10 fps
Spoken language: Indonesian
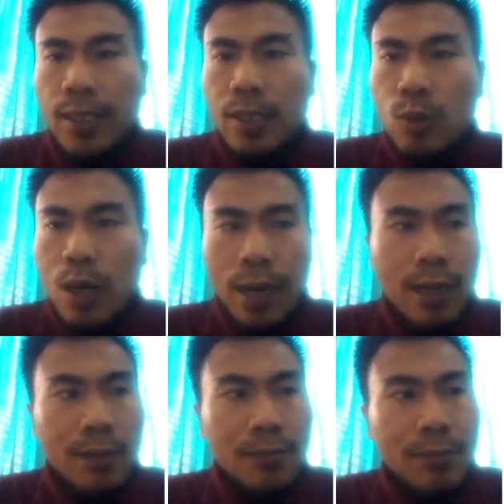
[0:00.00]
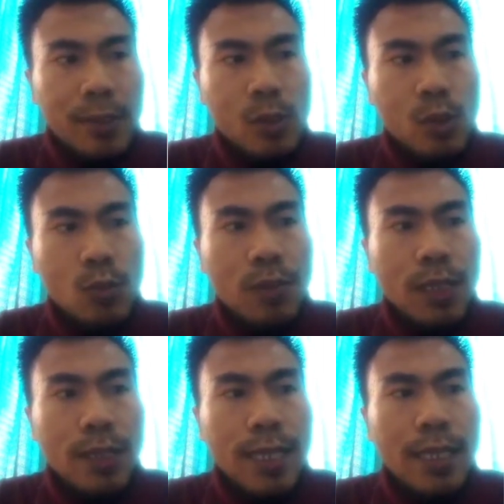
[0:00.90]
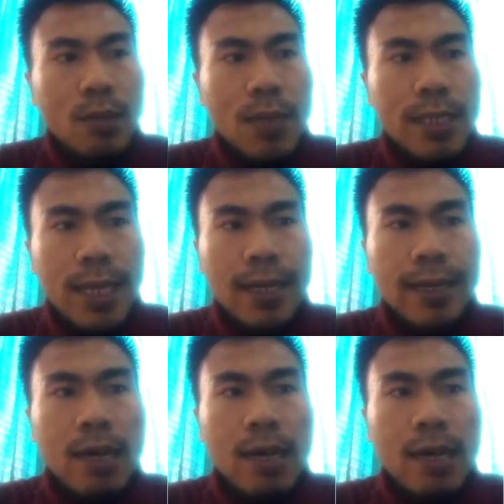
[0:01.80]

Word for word: Kedua, sumber dari kebanyakan